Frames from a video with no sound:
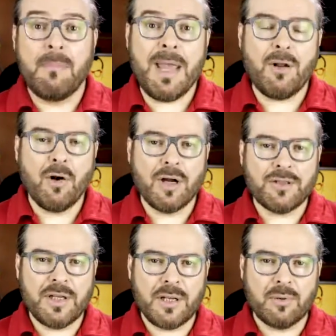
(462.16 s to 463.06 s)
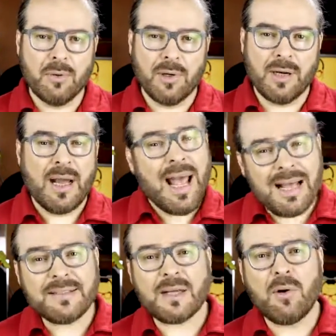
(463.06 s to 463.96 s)
Melhor diretor.
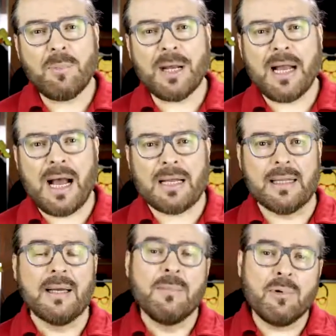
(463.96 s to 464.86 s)
Essa é complicada.